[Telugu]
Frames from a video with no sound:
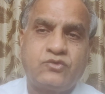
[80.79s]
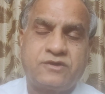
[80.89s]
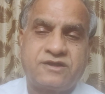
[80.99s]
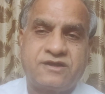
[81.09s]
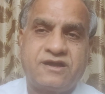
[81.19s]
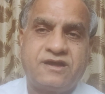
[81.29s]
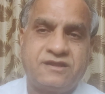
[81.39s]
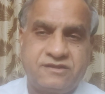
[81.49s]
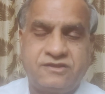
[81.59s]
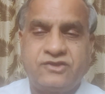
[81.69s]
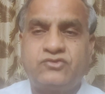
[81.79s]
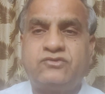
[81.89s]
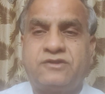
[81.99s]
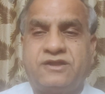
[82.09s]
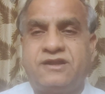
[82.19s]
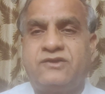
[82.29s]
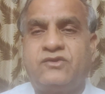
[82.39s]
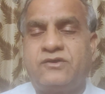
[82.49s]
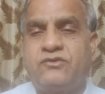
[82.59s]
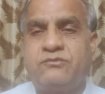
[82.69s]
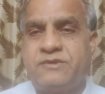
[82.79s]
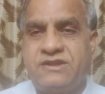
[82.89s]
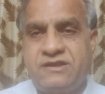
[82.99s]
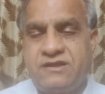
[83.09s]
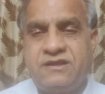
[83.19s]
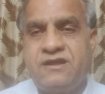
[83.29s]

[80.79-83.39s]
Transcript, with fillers: కుట్రగా చేస్తున్నారని కూడా కొంతమంది